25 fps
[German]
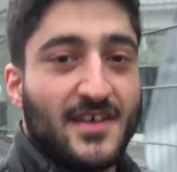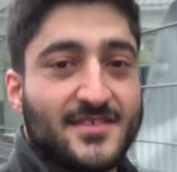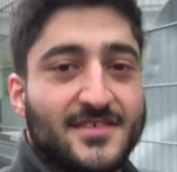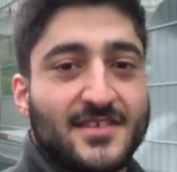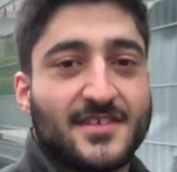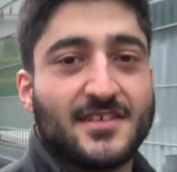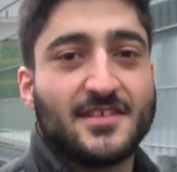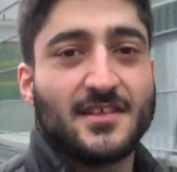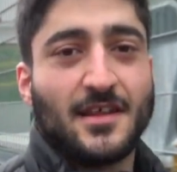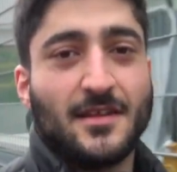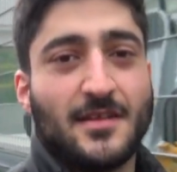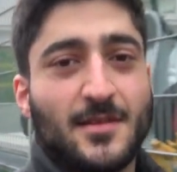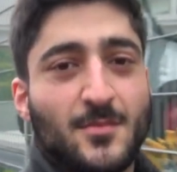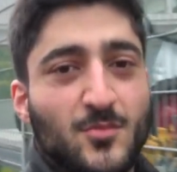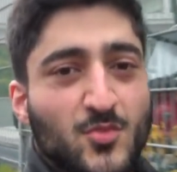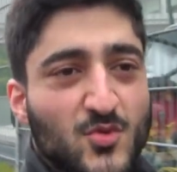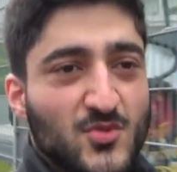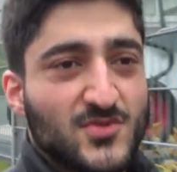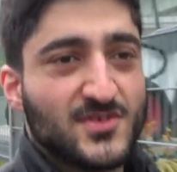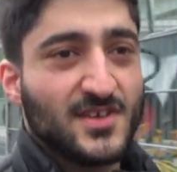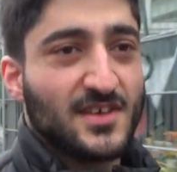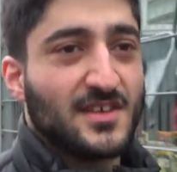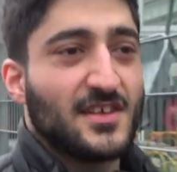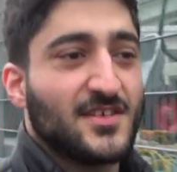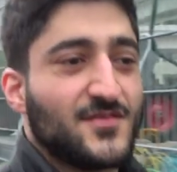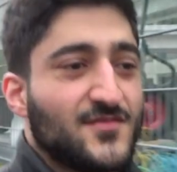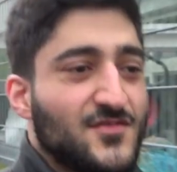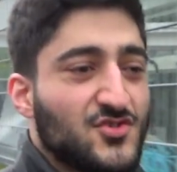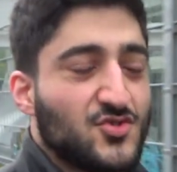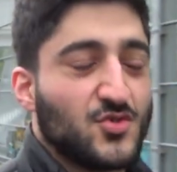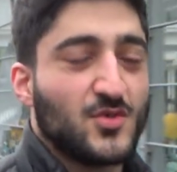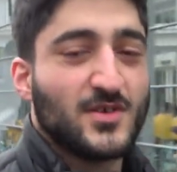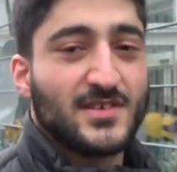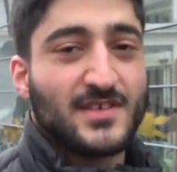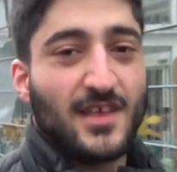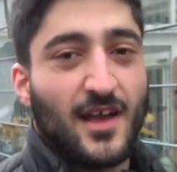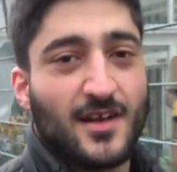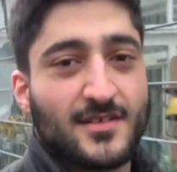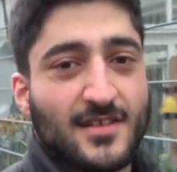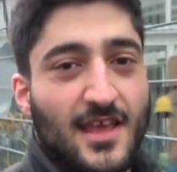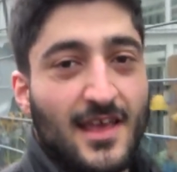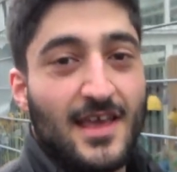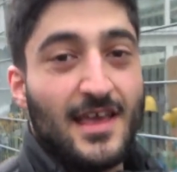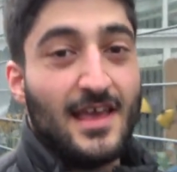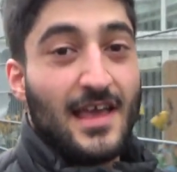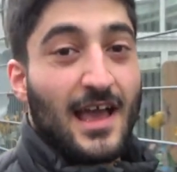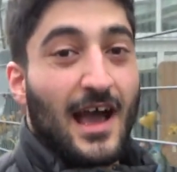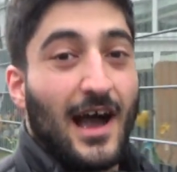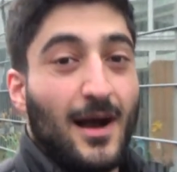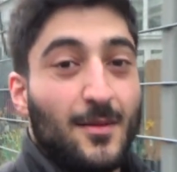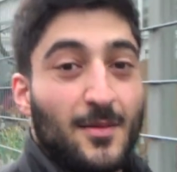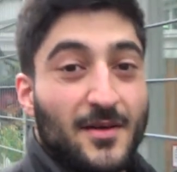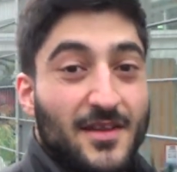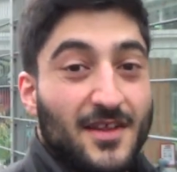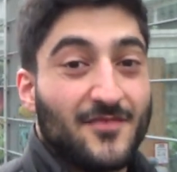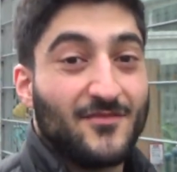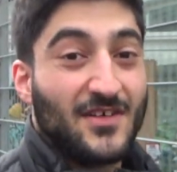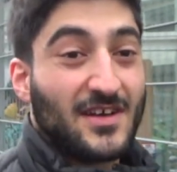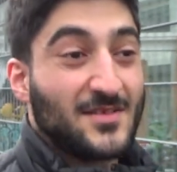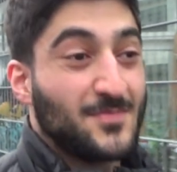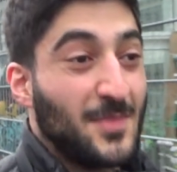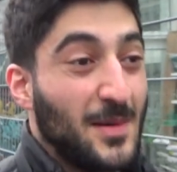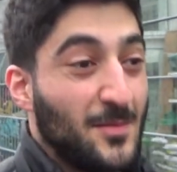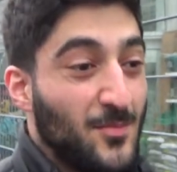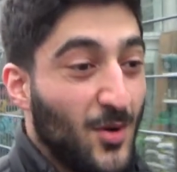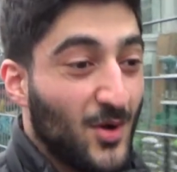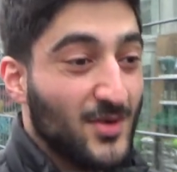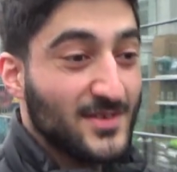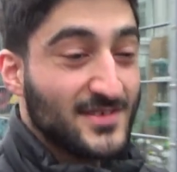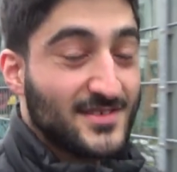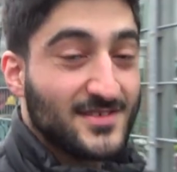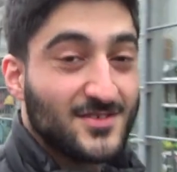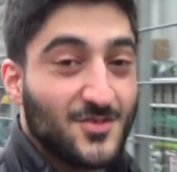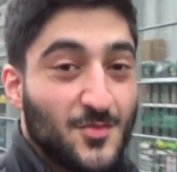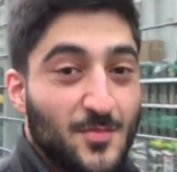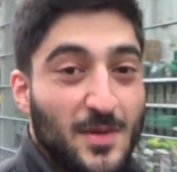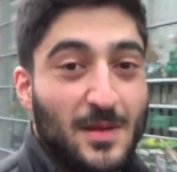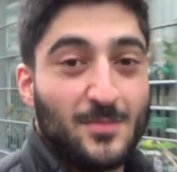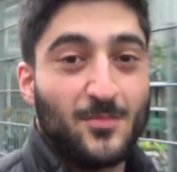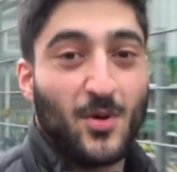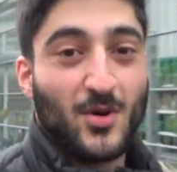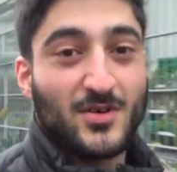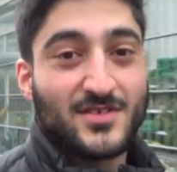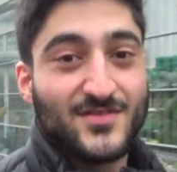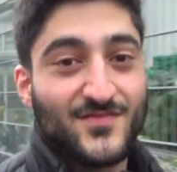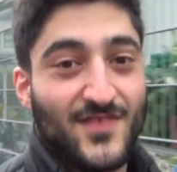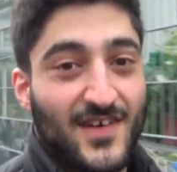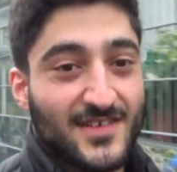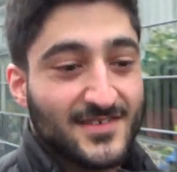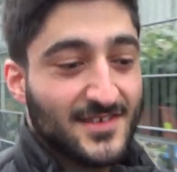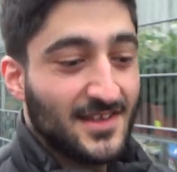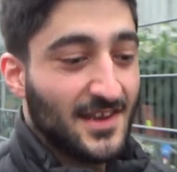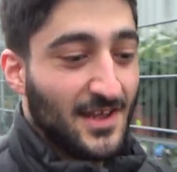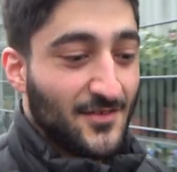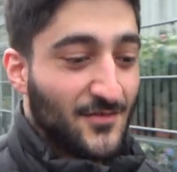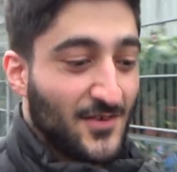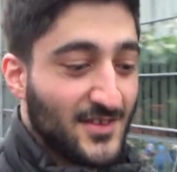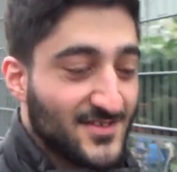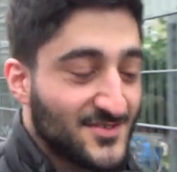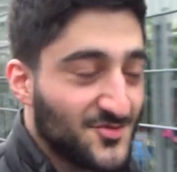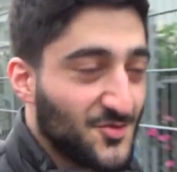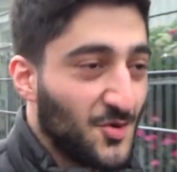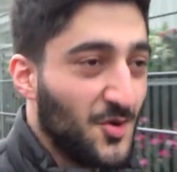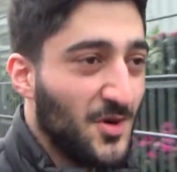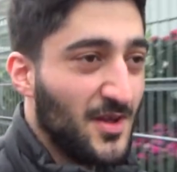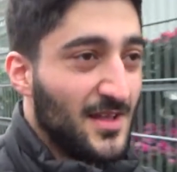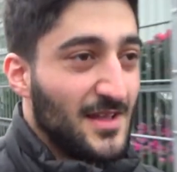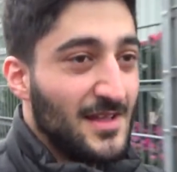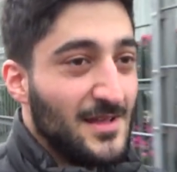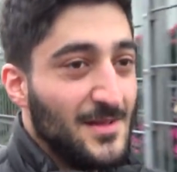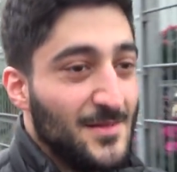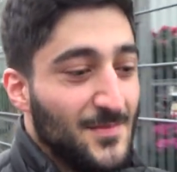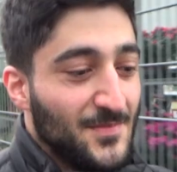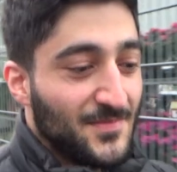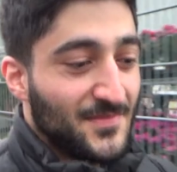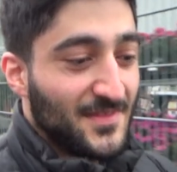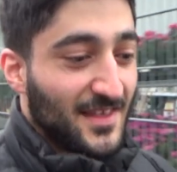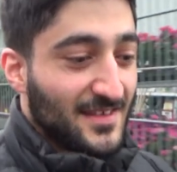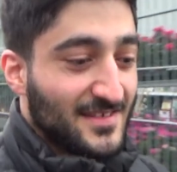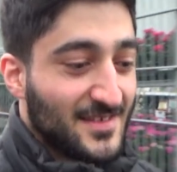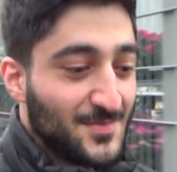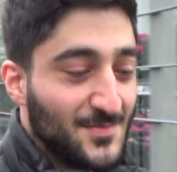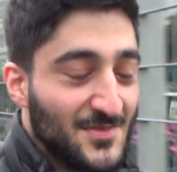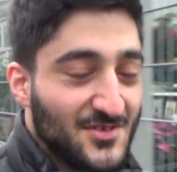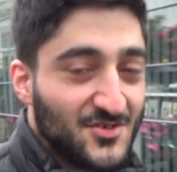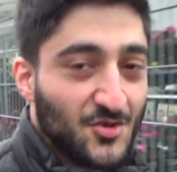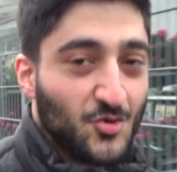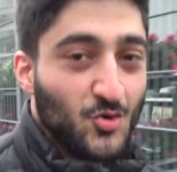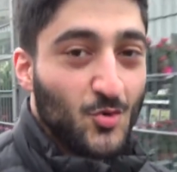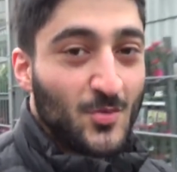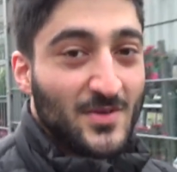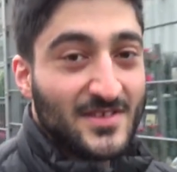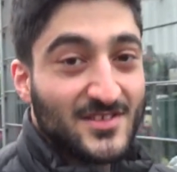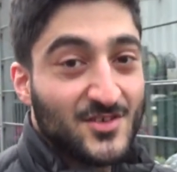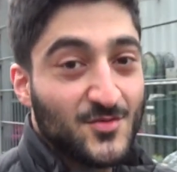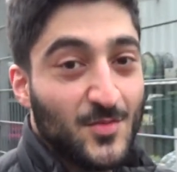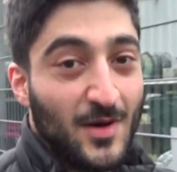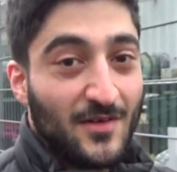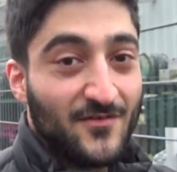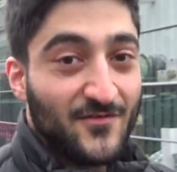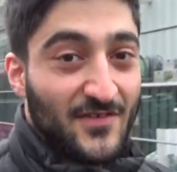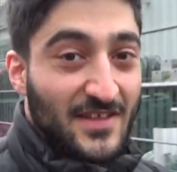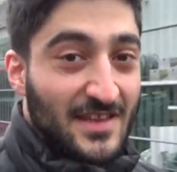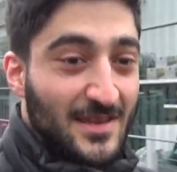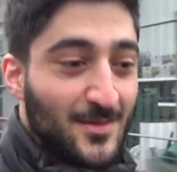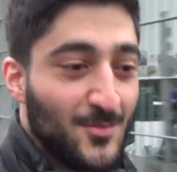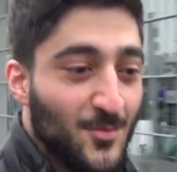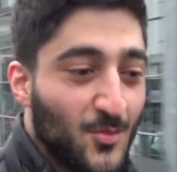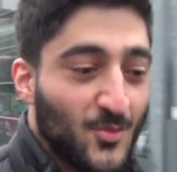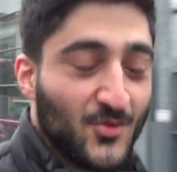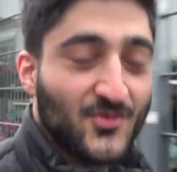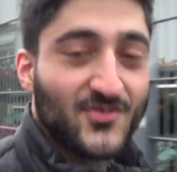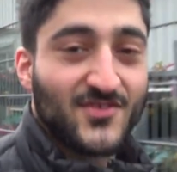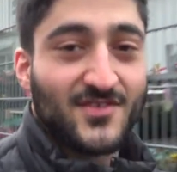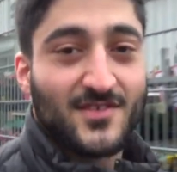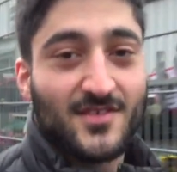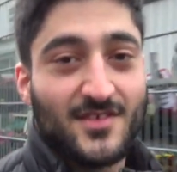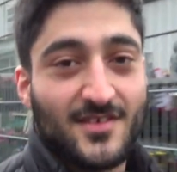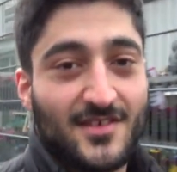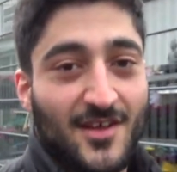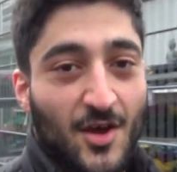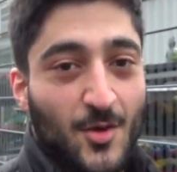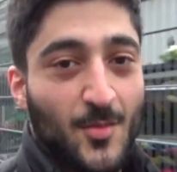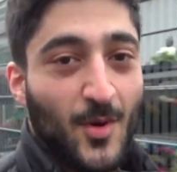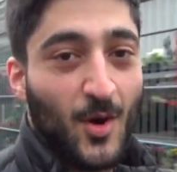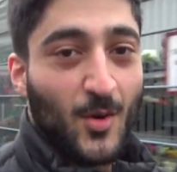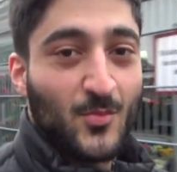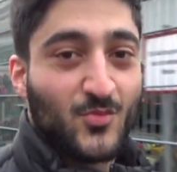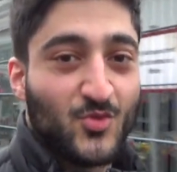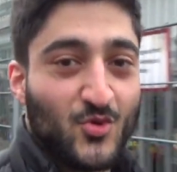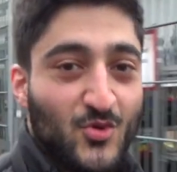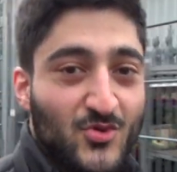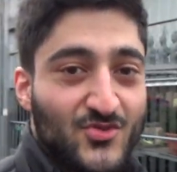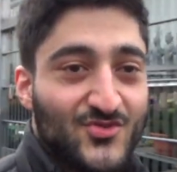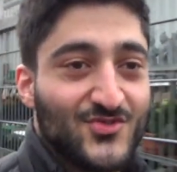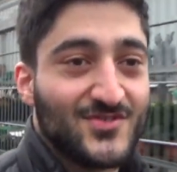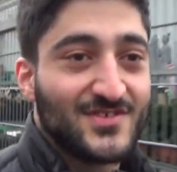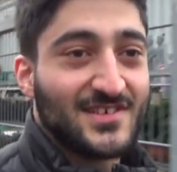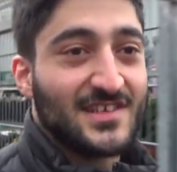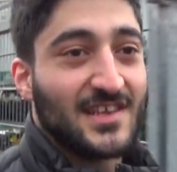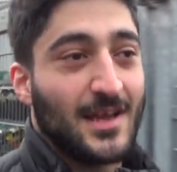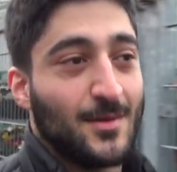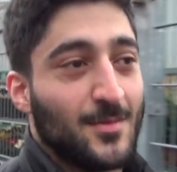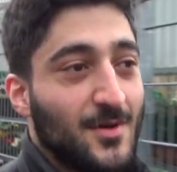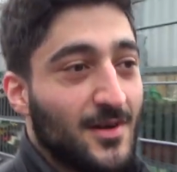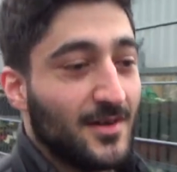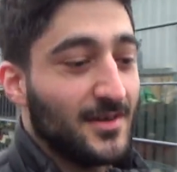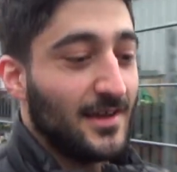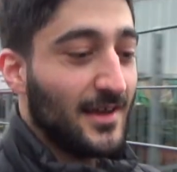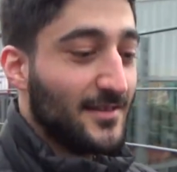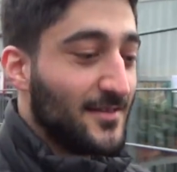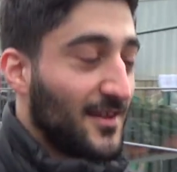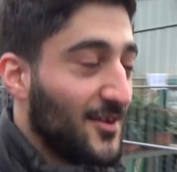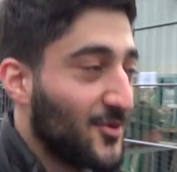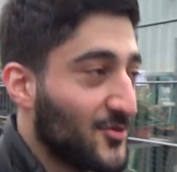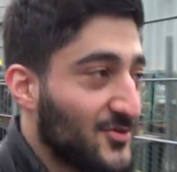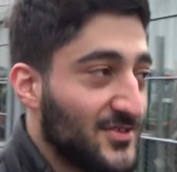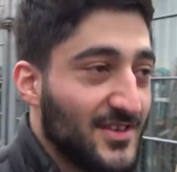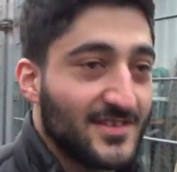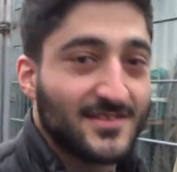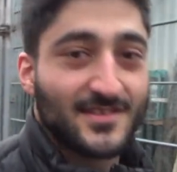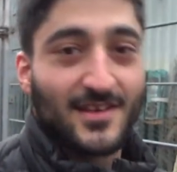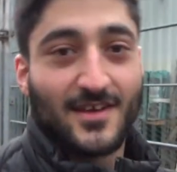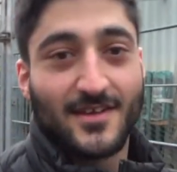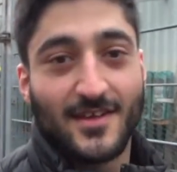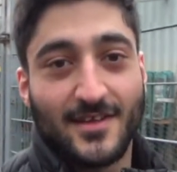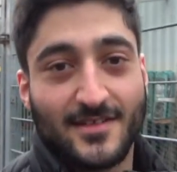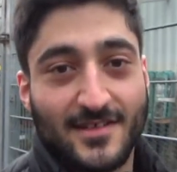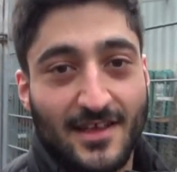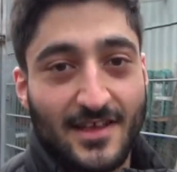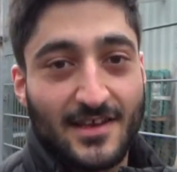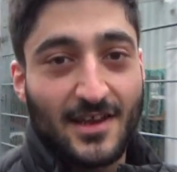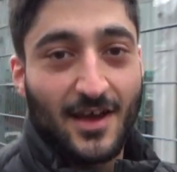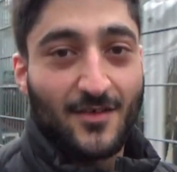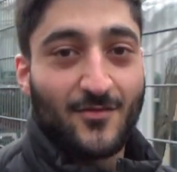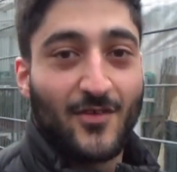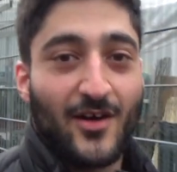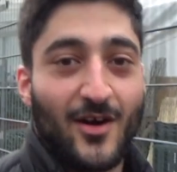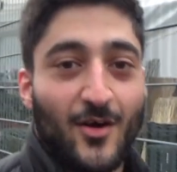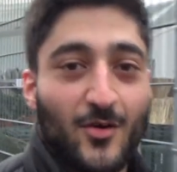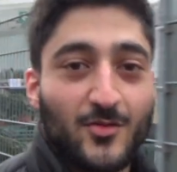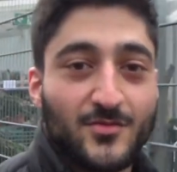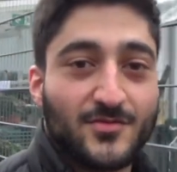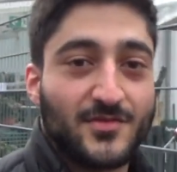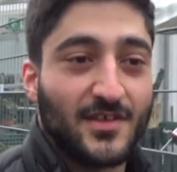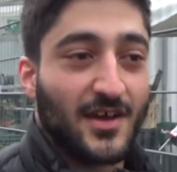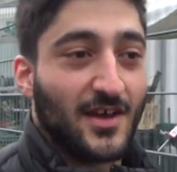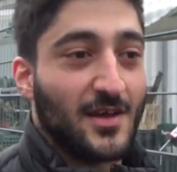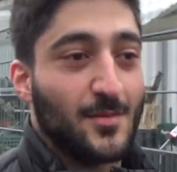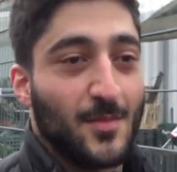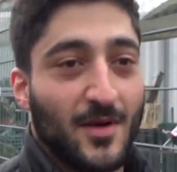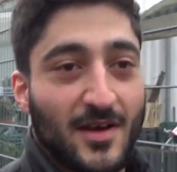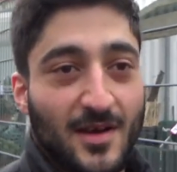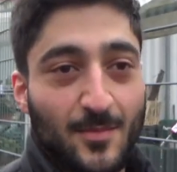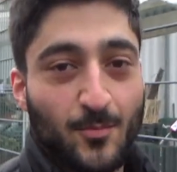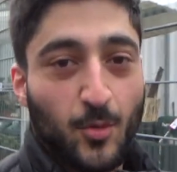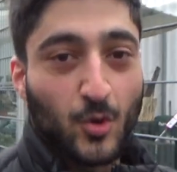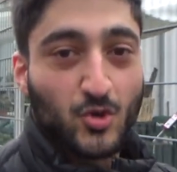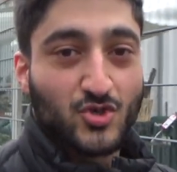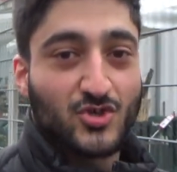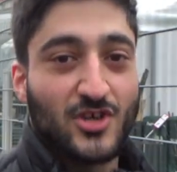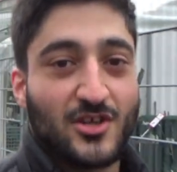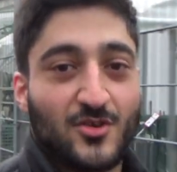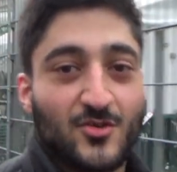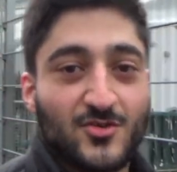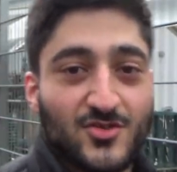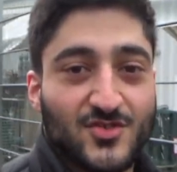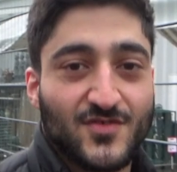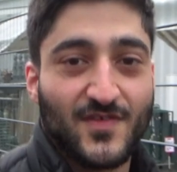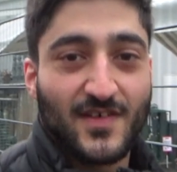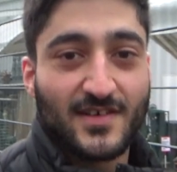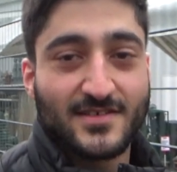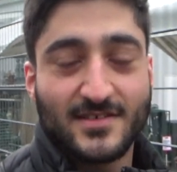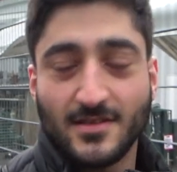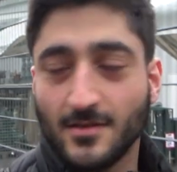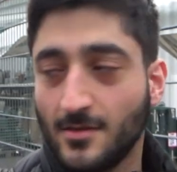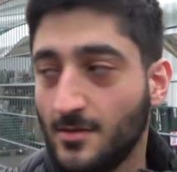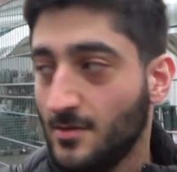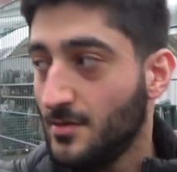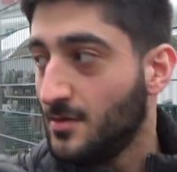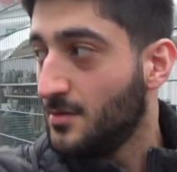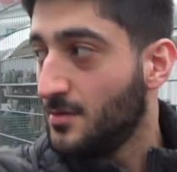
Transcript: Das seht ihr dann im Booster-Test, wie schon gesagt. Aber dann war ich beim Boxen und beim Boxen war es dann einfach so, dass ich mich übelst überwinden musste, da überhaupt durchzuziehen. Aber ja, dadurch, dass da der Trainer war und da immer gepusht hat und sowas.